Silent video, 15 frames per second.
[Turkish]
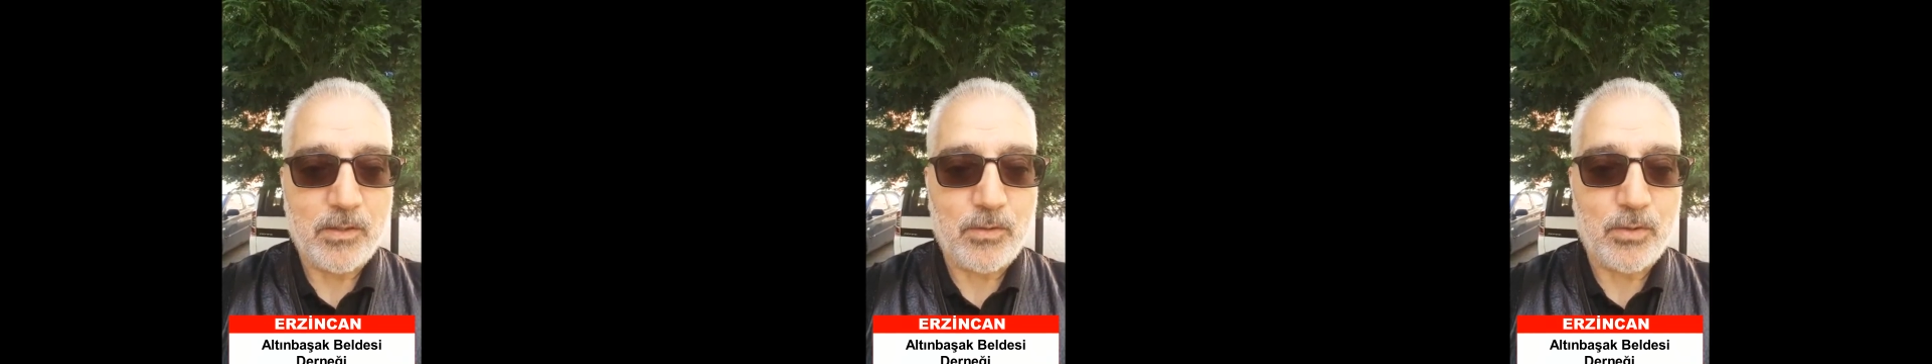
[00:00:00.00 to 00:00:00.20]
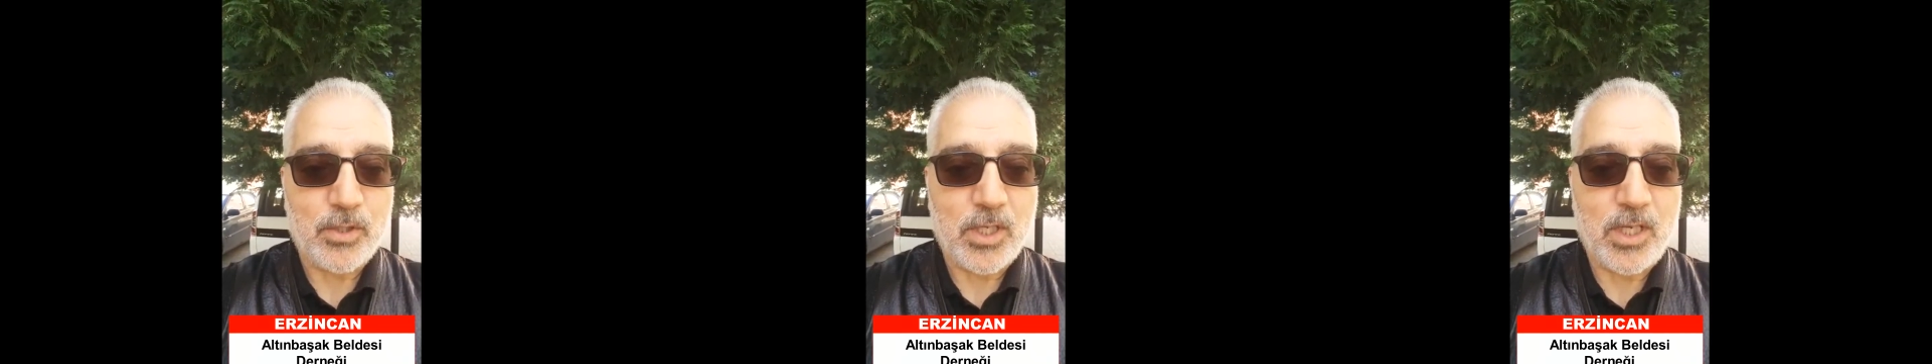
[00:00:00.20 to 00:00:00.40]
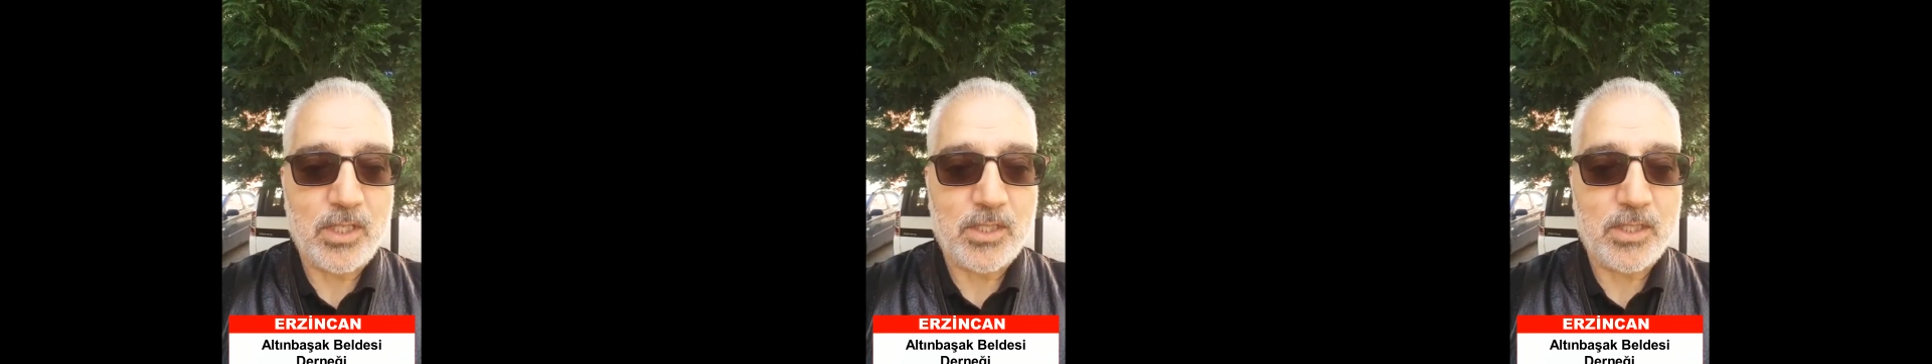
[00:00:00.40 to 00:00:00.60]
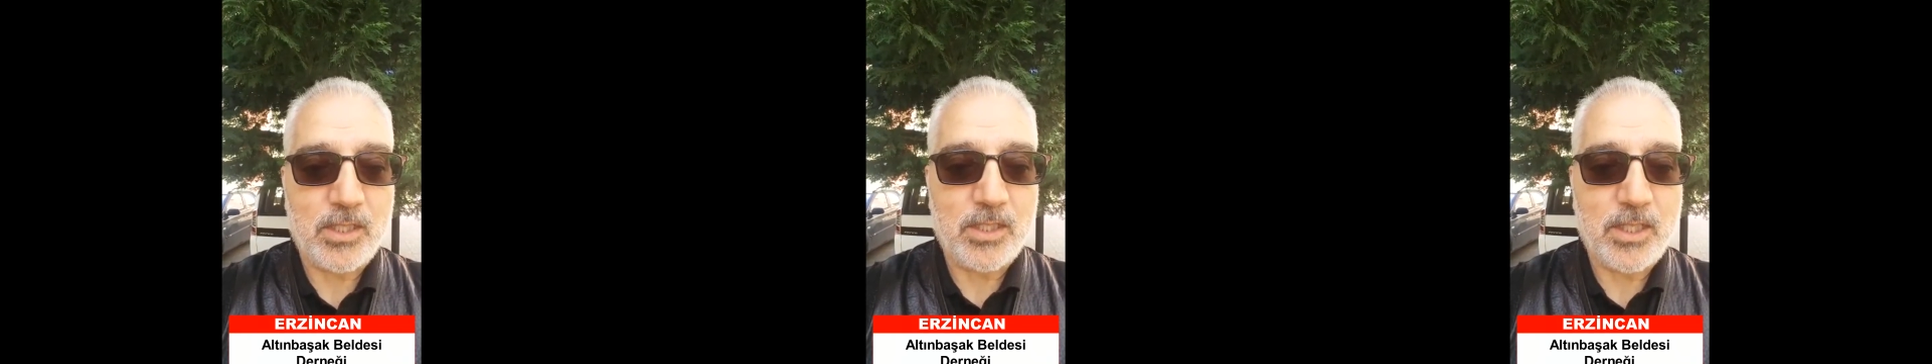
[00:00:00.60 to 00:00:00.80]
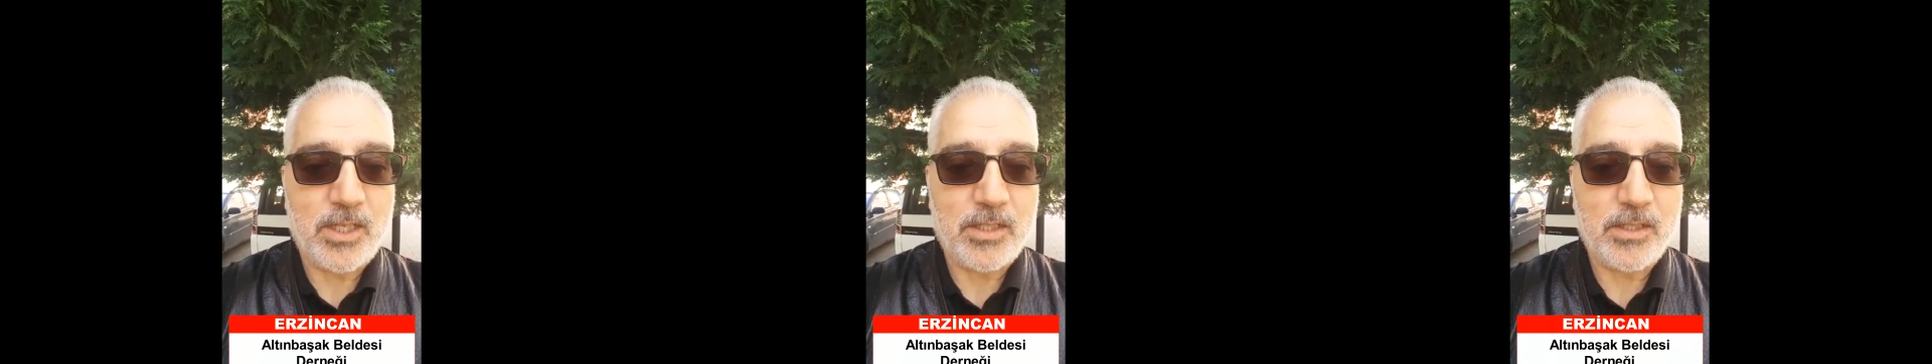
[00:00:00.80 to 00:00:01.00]
güzel
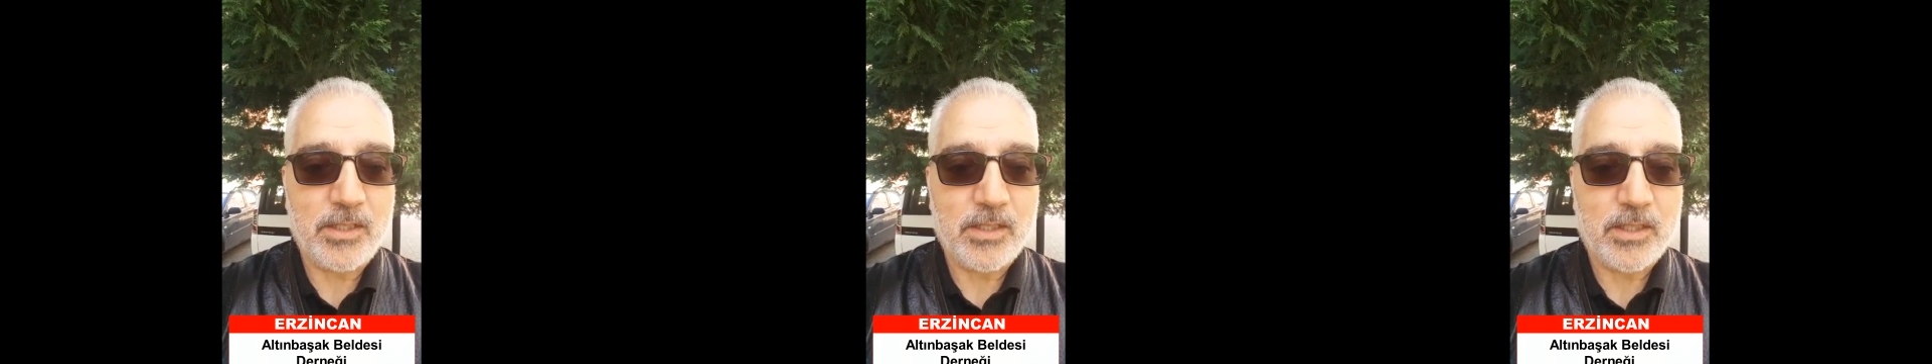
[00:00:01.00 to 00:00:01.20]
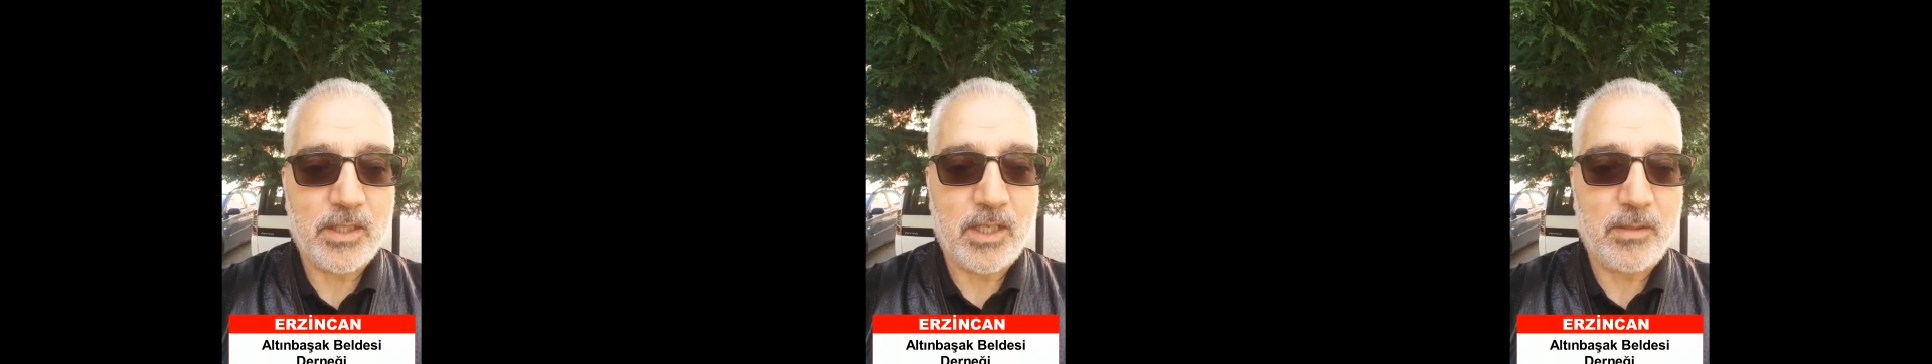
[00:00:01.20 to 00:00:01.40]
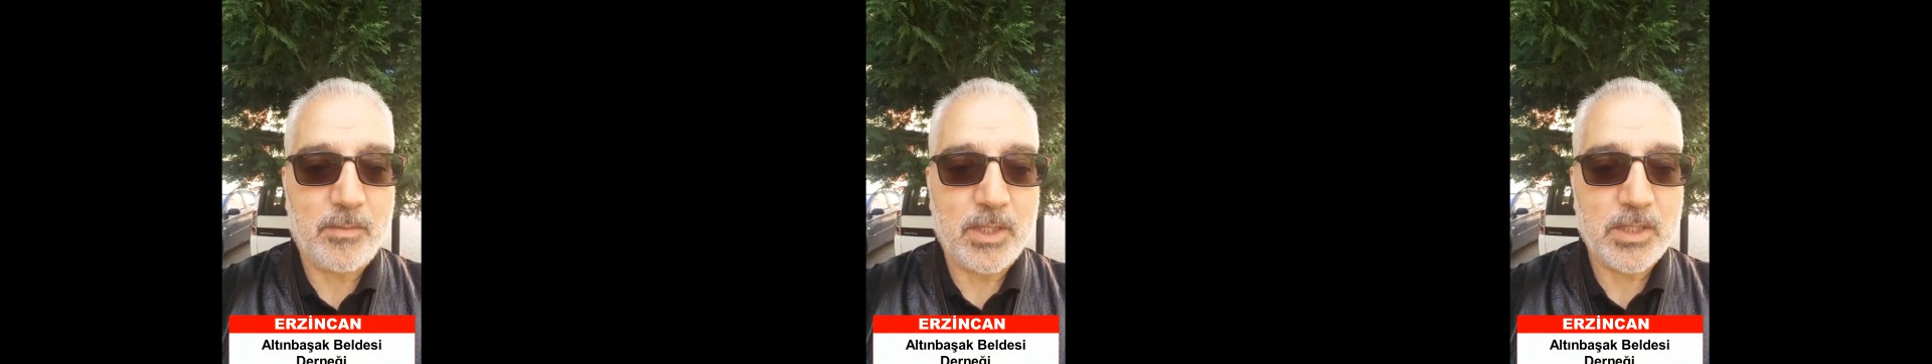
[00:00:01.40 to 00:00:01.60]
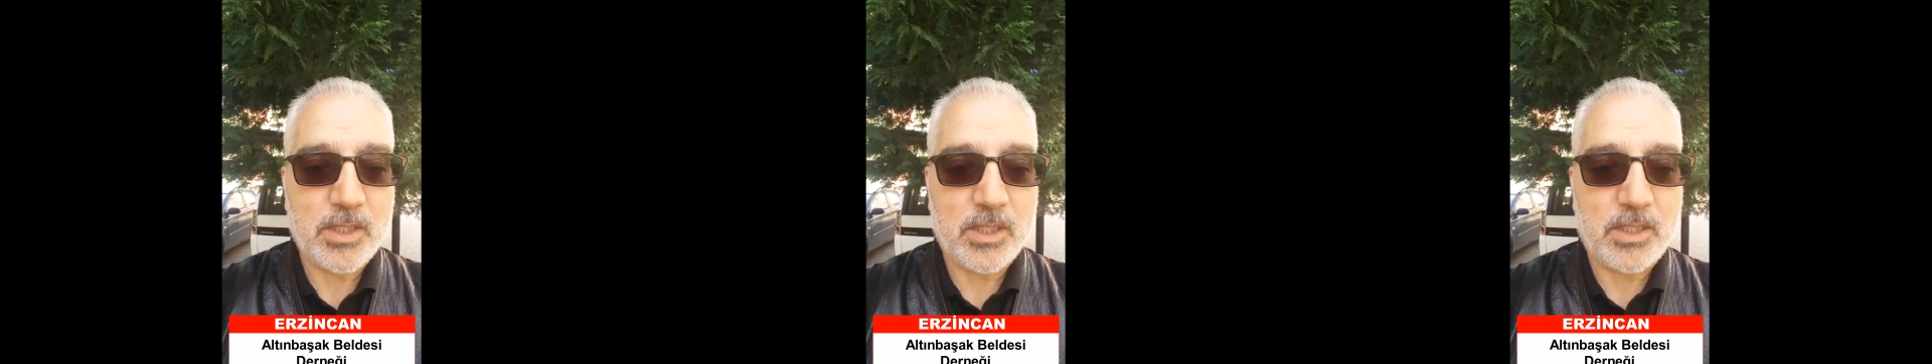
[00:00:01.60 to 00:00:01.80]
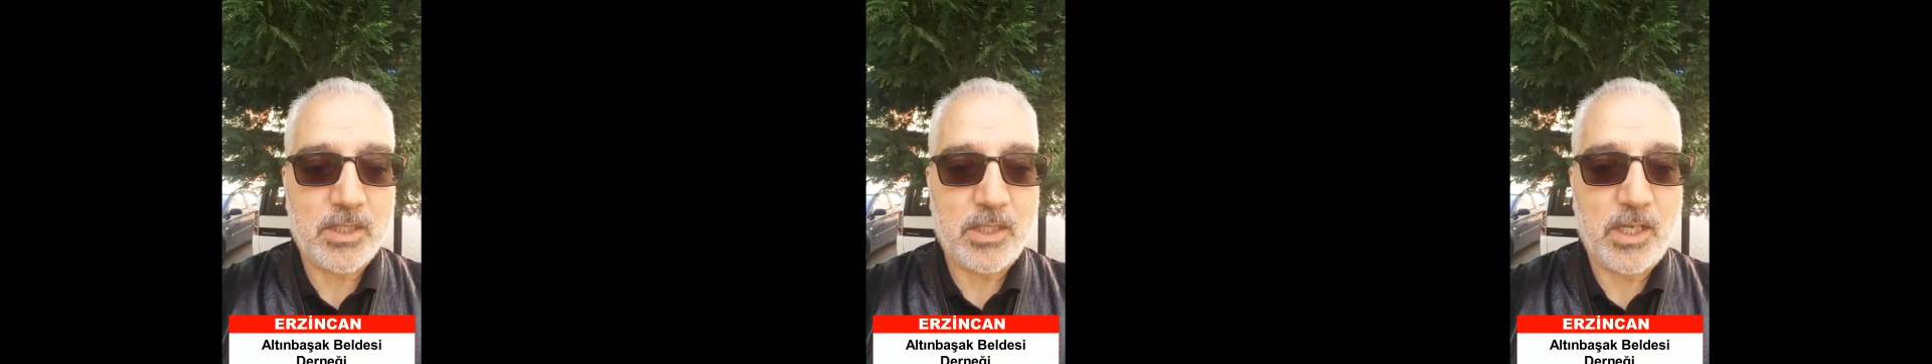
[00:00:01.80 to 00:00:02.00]
günlerin gelmesi